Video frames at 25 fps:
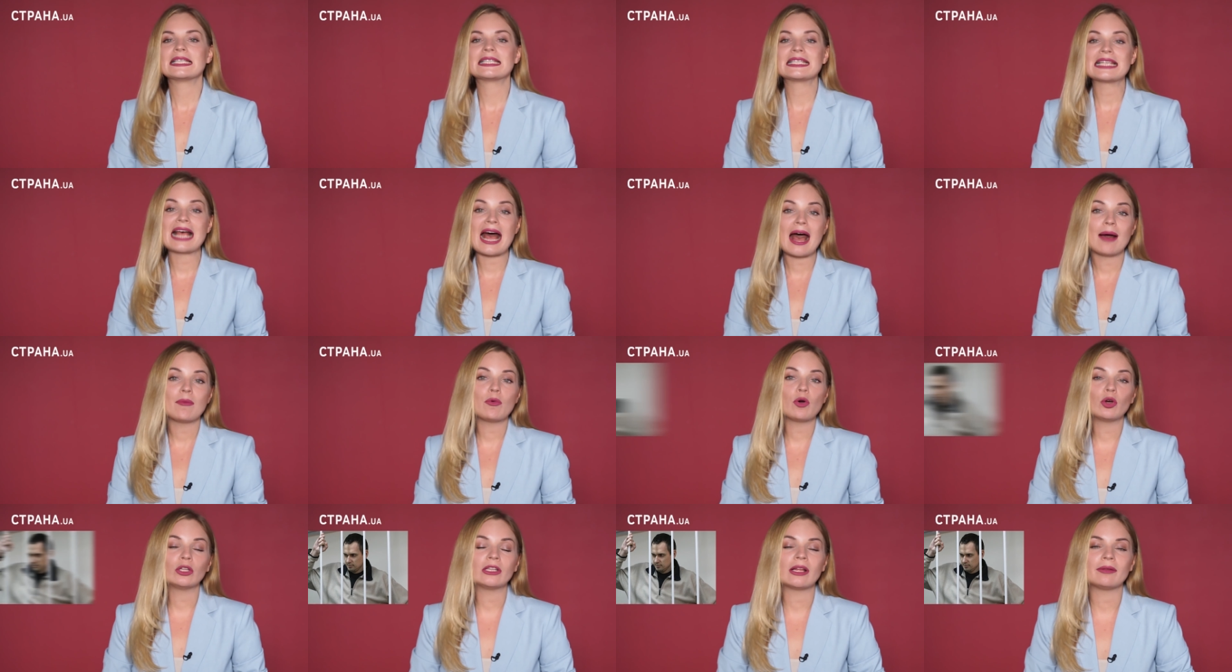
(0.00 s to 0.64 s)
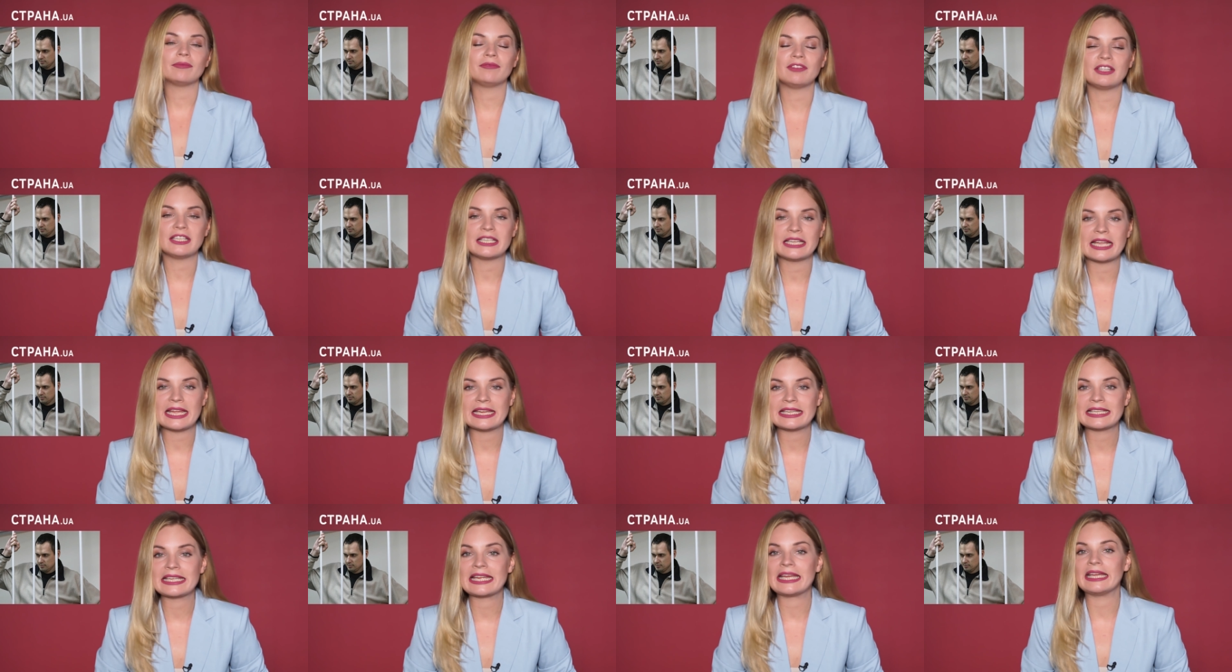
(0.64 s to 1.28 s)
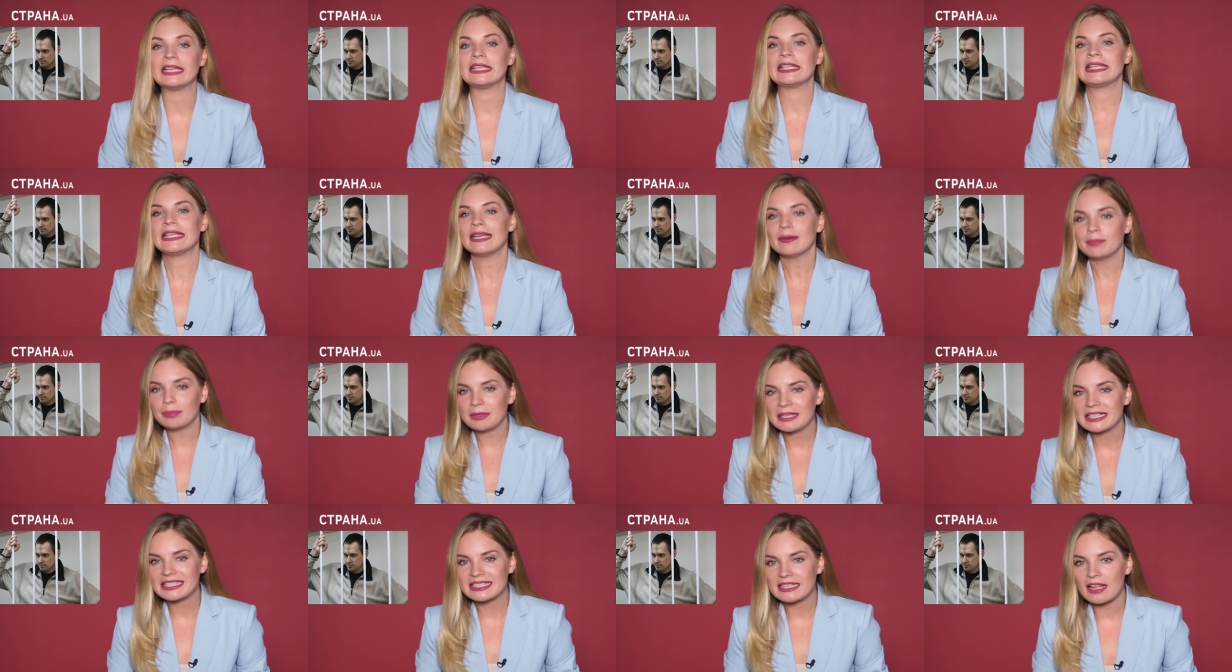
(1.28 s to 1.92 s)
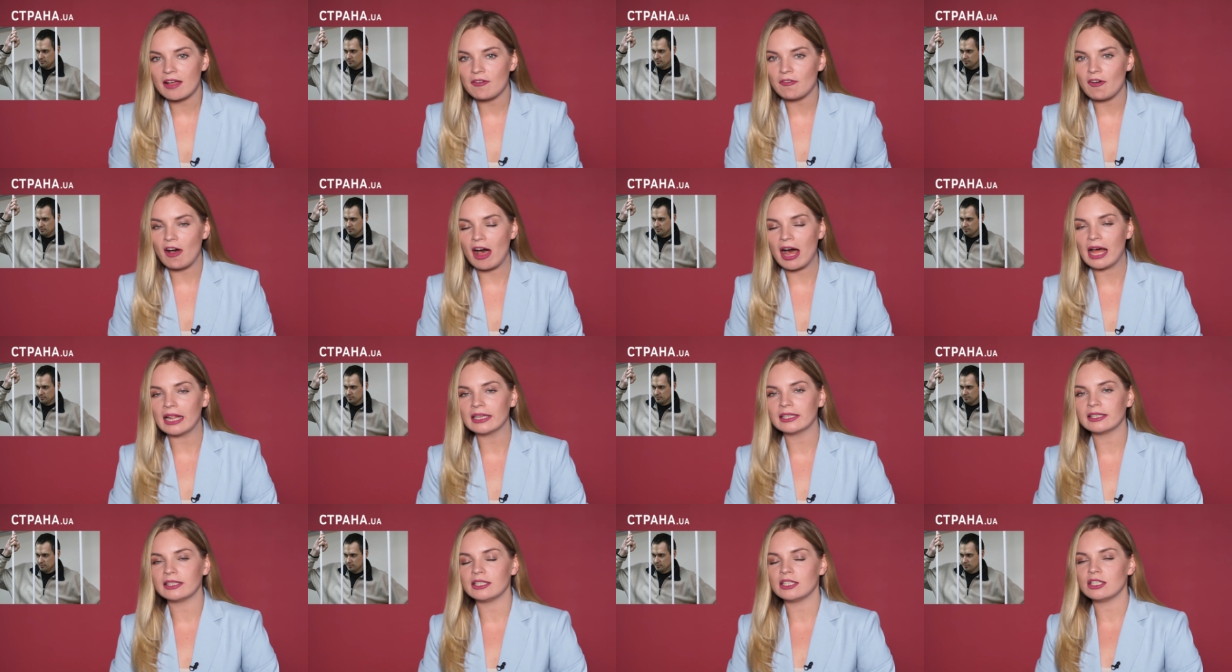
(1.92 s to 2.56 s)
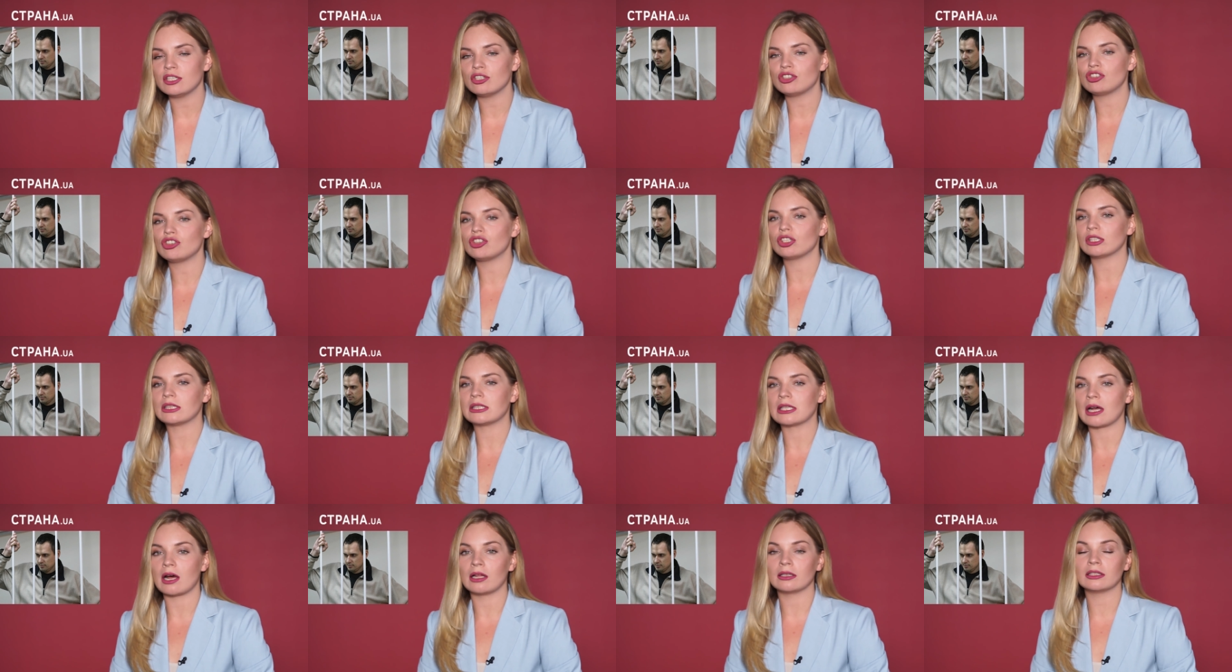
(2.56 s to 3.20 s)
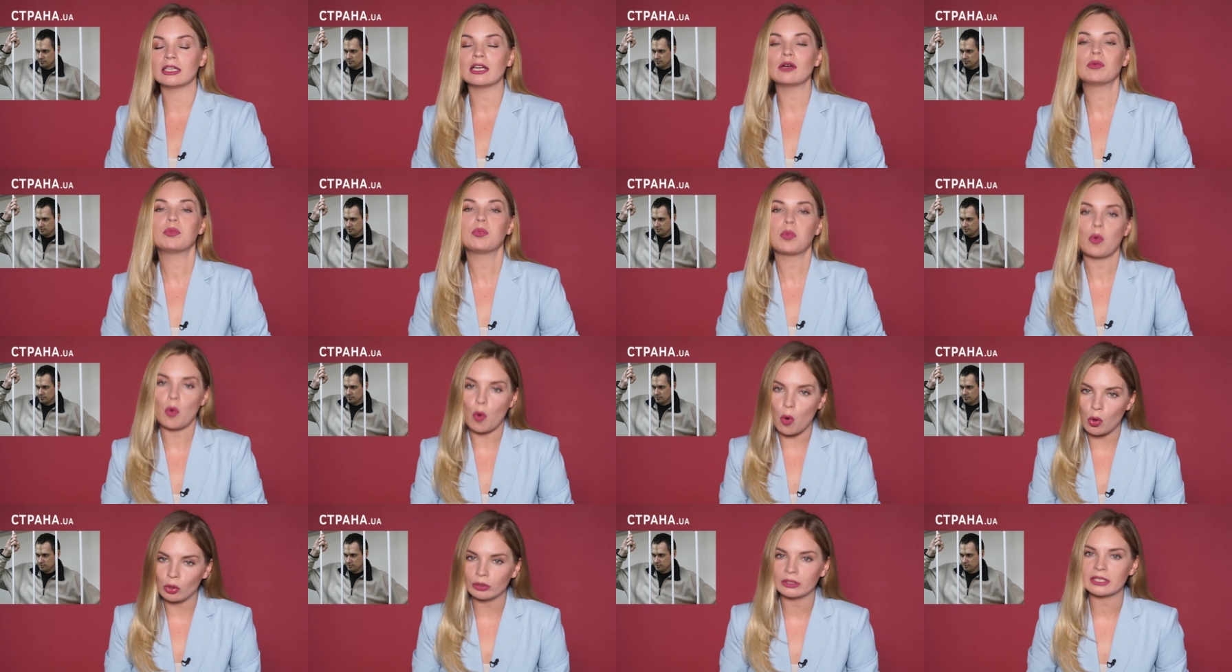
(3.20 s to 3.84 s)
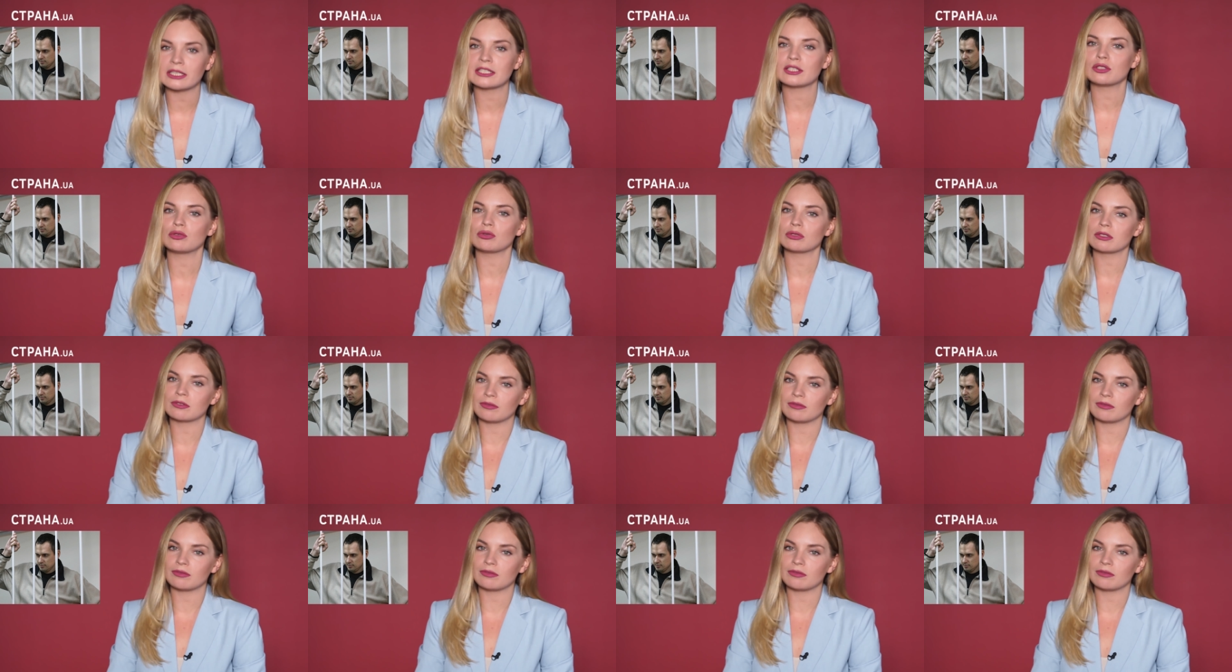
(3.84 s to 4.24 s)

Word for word: Сам он обвинения не признавал и считал их полностью